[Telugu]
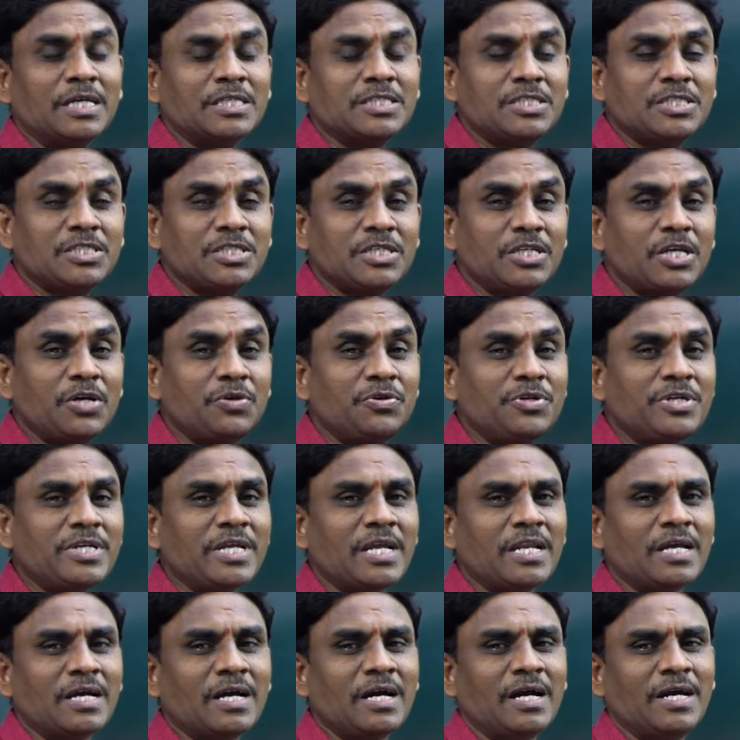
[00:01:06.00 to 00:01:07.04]
నచ్చిన
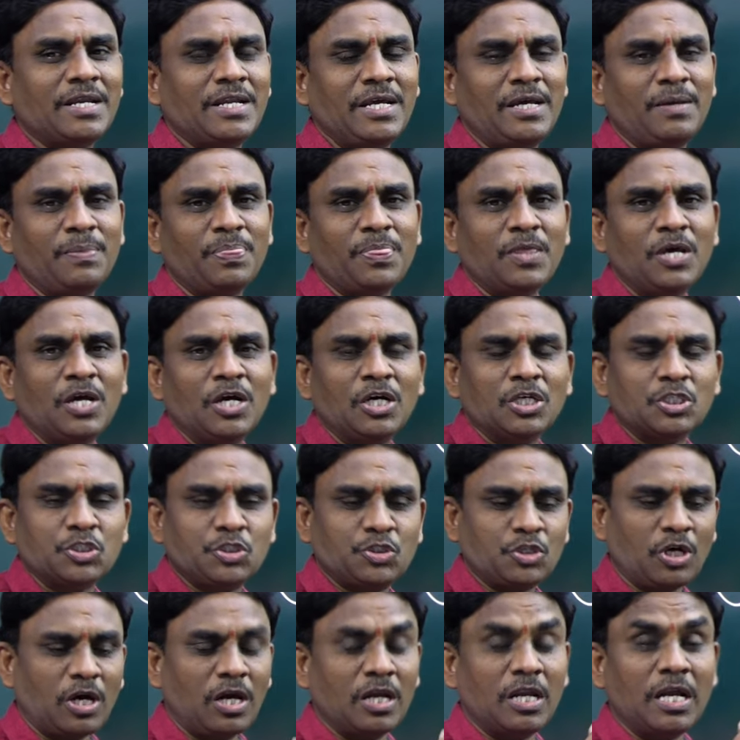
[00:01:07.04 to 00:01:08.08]
యూనిట్ అనగానే
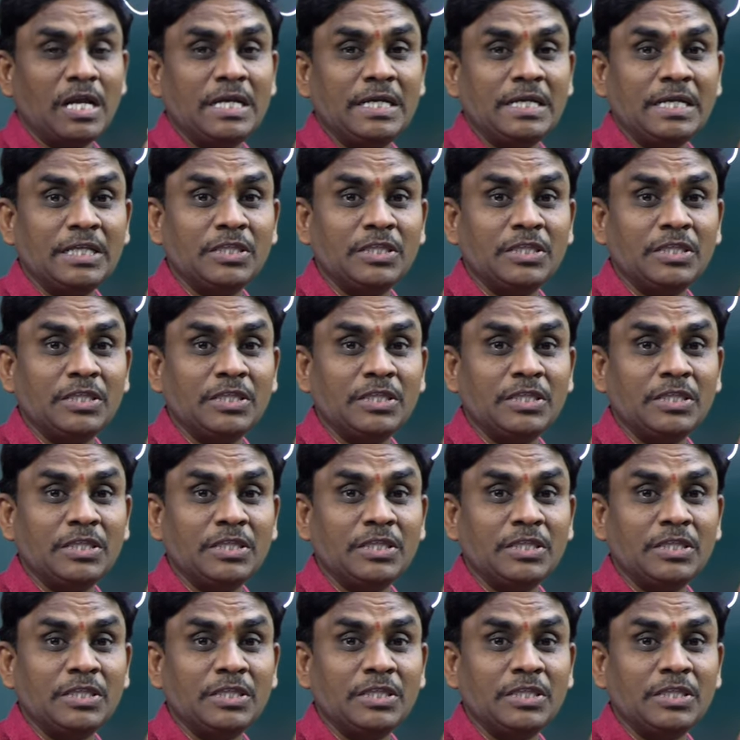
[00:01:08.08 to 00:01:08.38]
చాలా